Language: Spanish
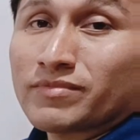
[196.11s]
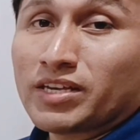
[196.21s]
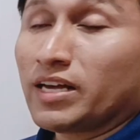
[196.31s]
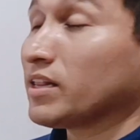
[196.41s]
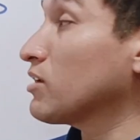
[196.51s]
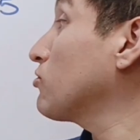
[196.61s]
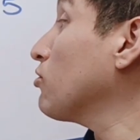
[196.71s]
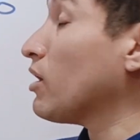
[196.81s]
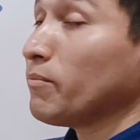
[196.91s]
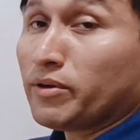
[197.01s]
Queda claro,
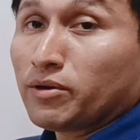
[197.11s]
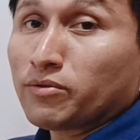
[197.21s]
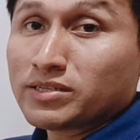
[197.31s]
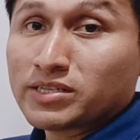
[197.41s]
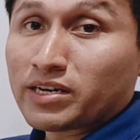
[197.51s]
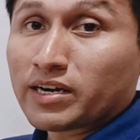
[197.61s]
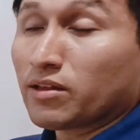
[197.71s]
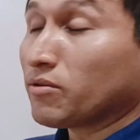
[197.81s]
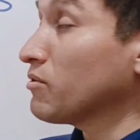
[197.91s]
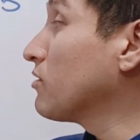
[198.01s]
no cambió de
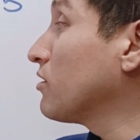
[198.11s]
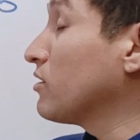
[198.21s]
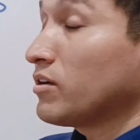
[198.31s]
cerrado,